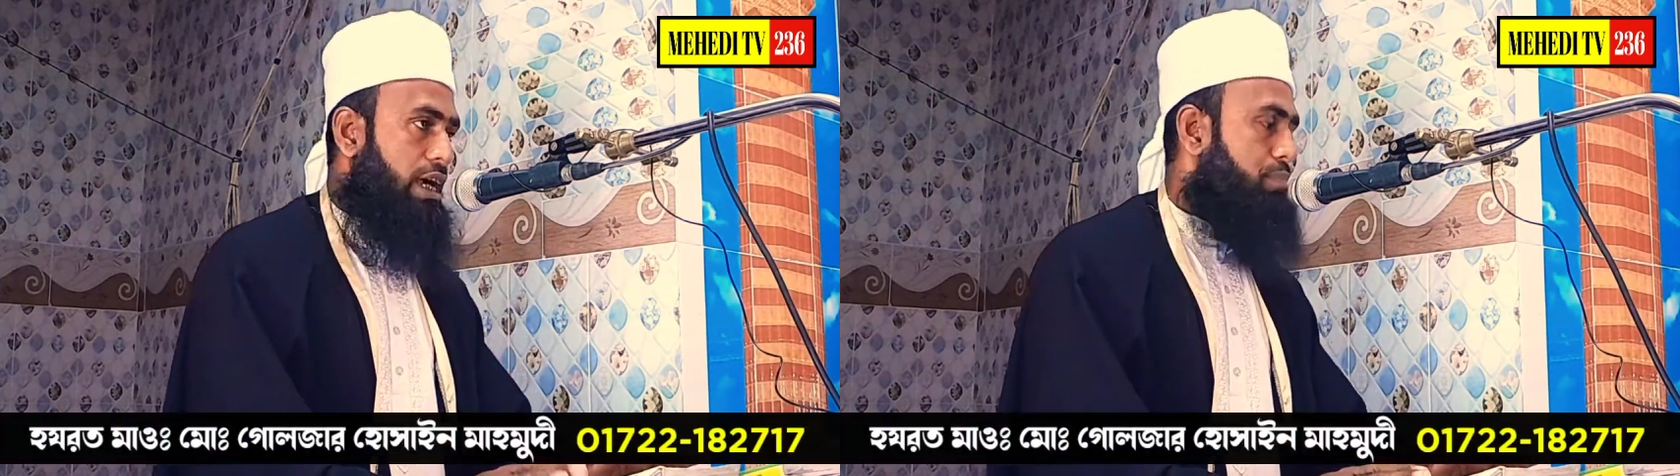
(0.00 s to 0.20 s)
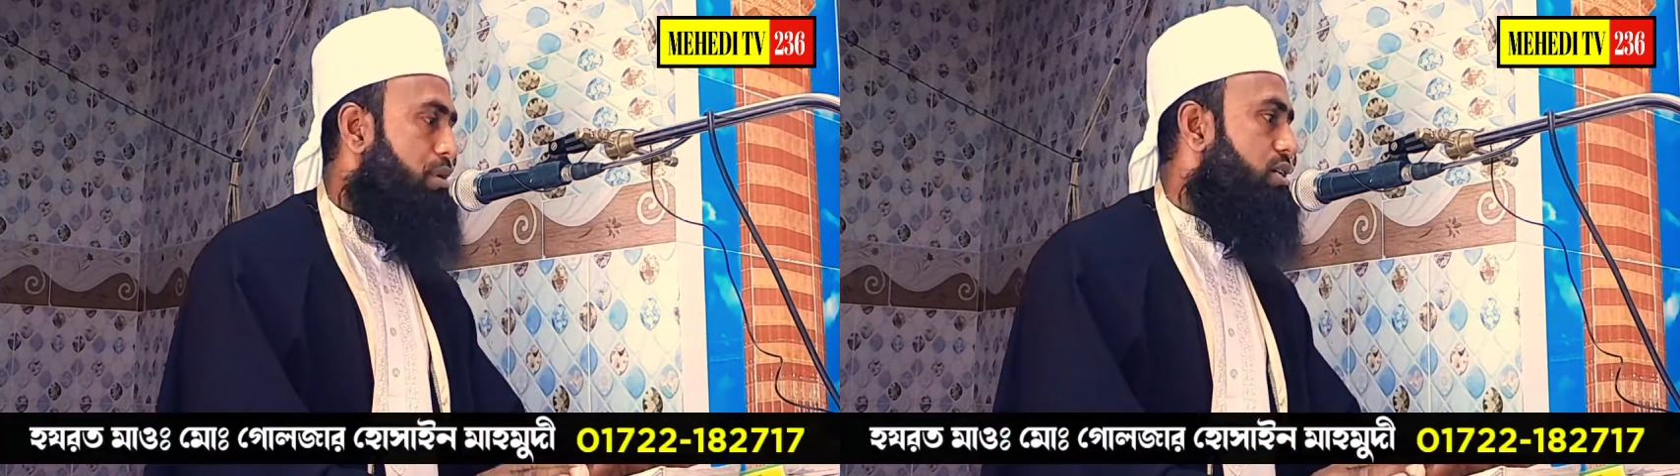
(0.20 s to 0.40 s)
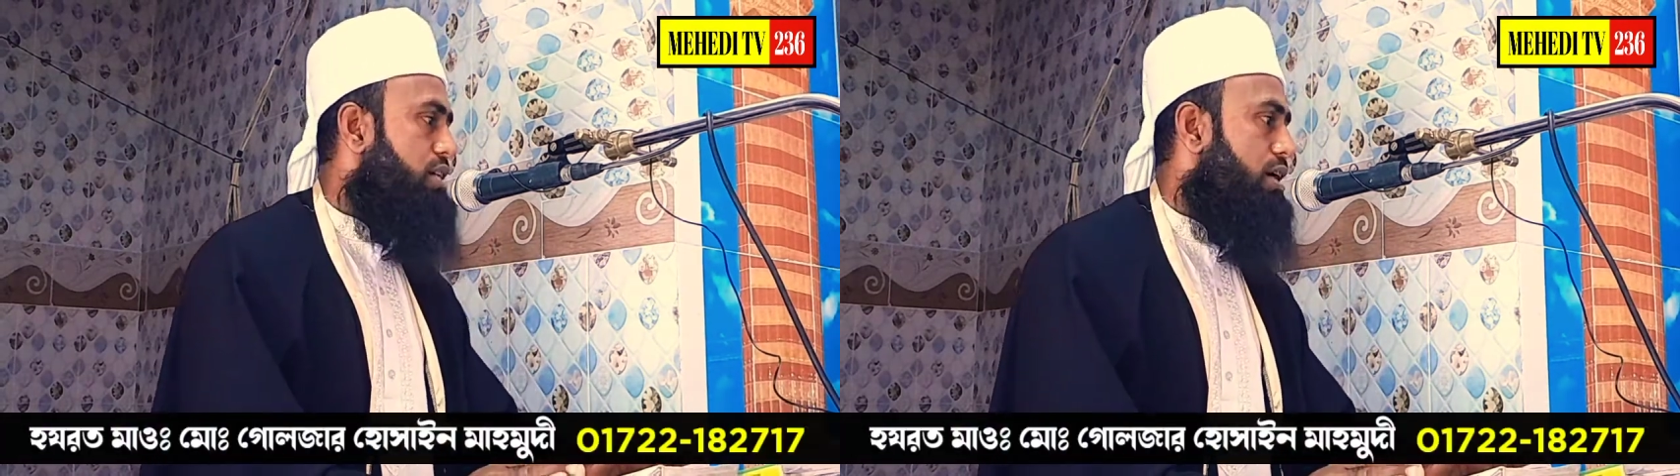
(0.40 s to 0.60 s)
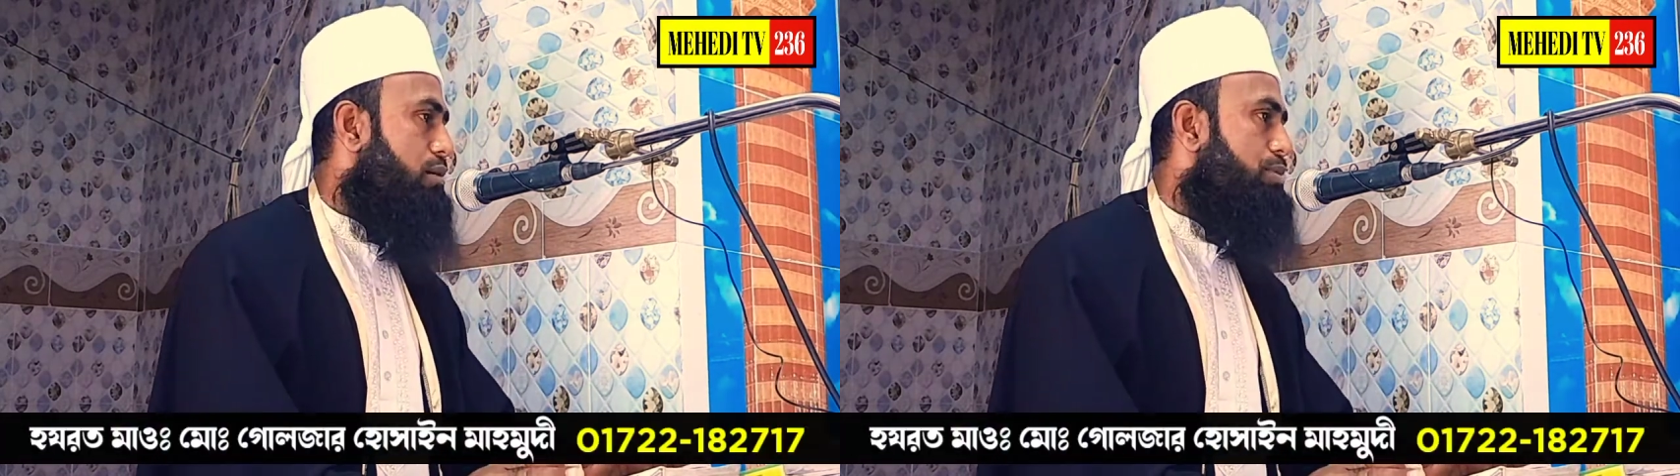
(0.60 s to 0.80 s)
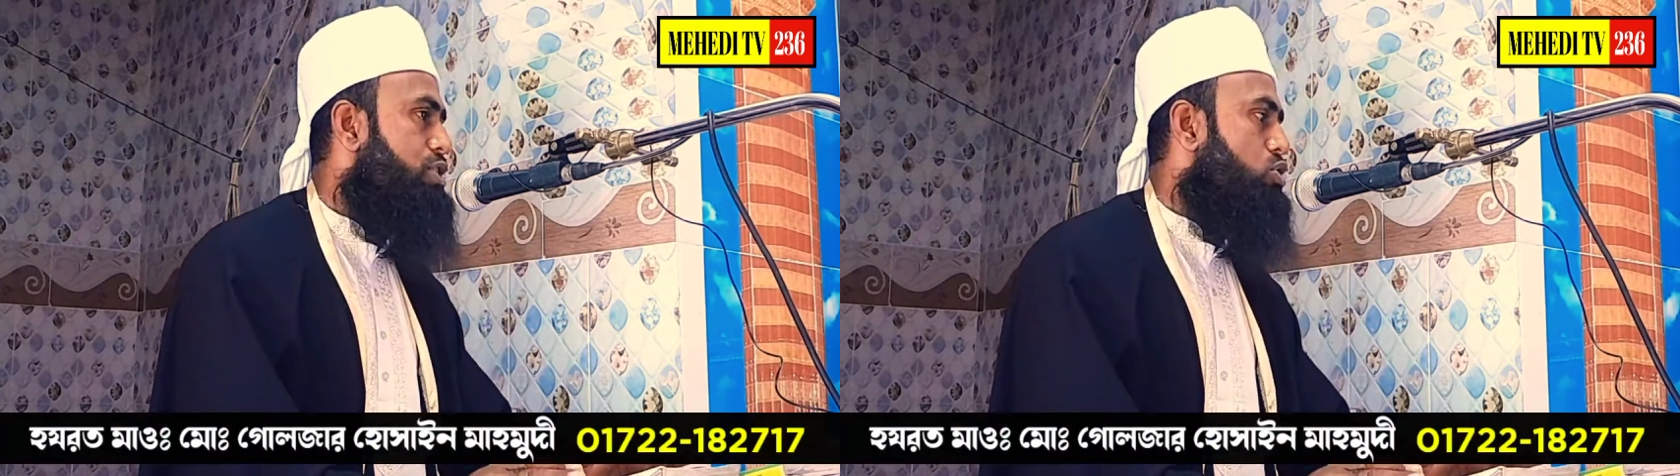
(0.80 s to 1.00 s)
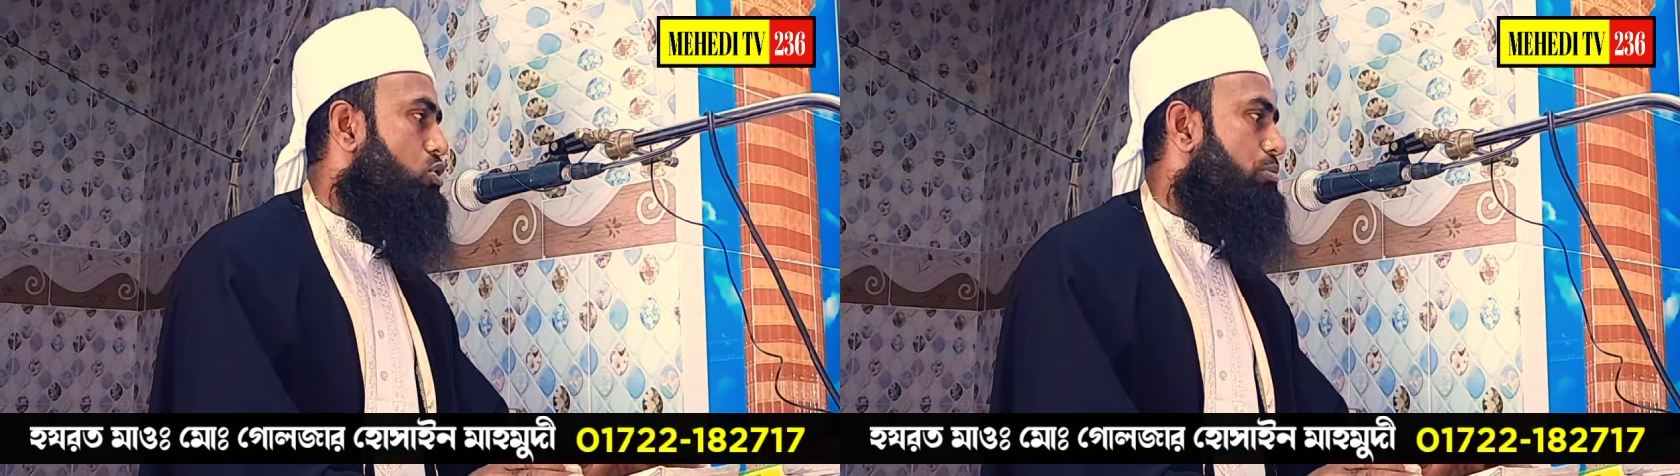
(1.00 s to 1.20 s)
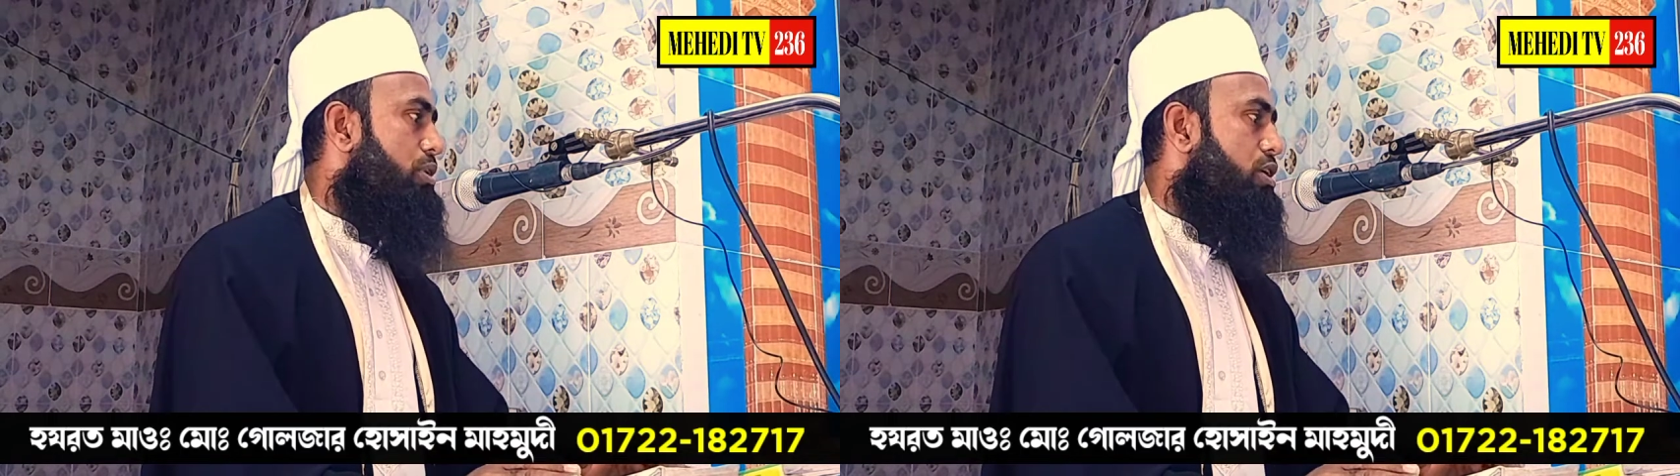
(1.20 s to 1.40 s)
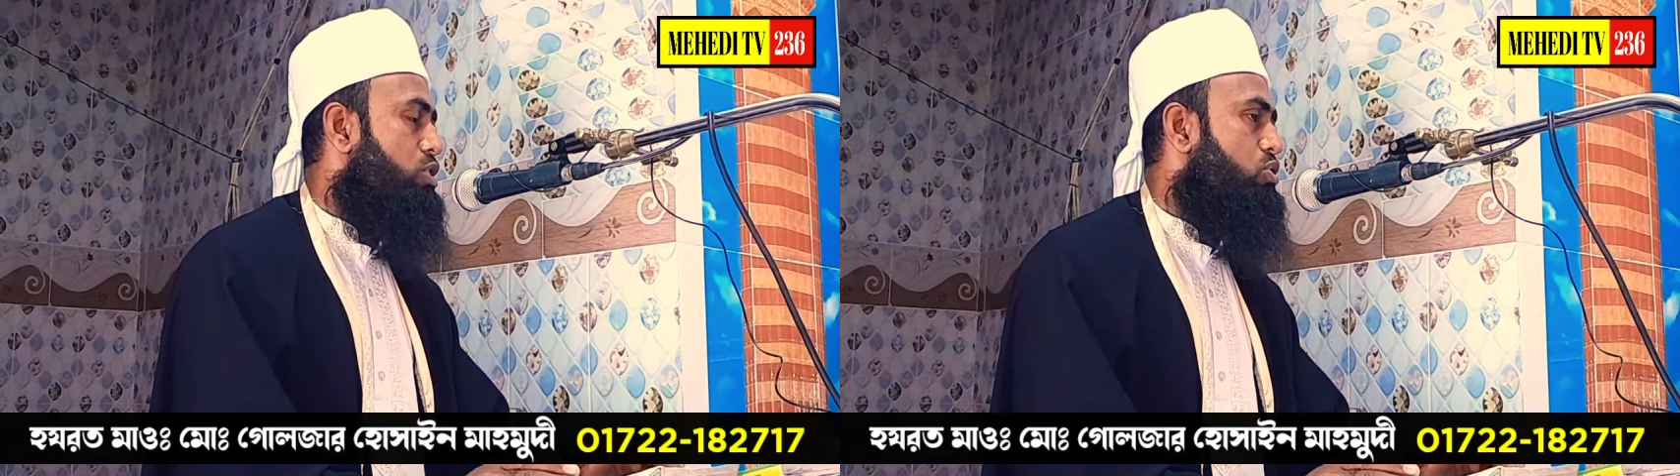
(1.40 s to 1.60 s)
এই মাসে
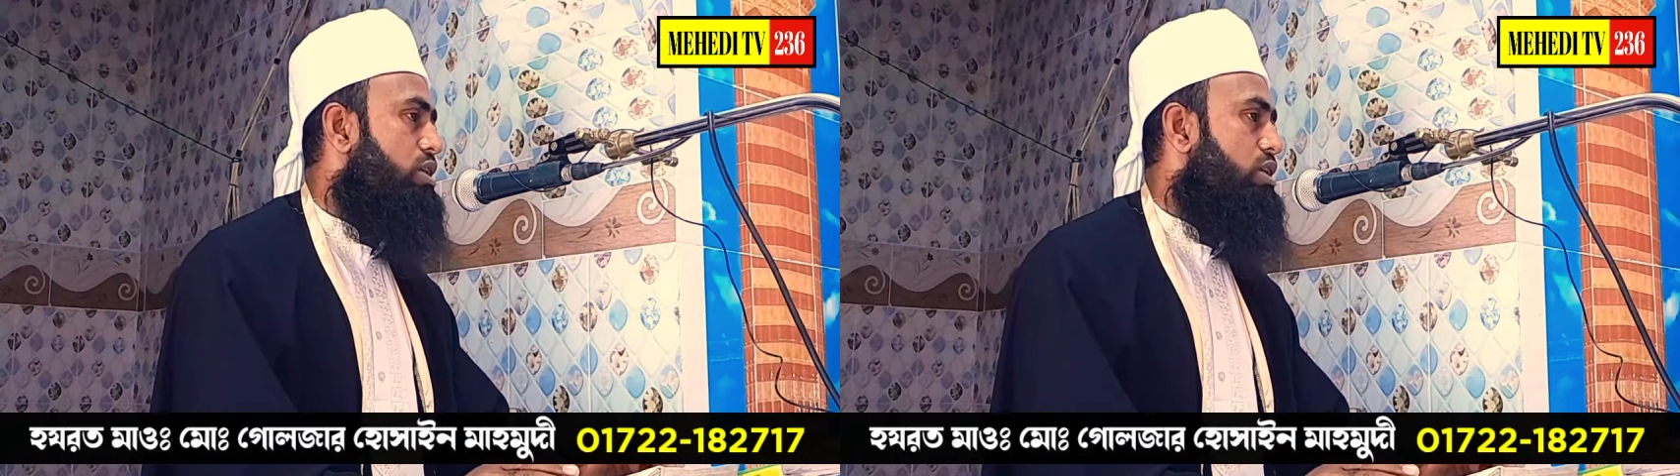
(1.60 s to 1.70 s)
বিশ্বনবী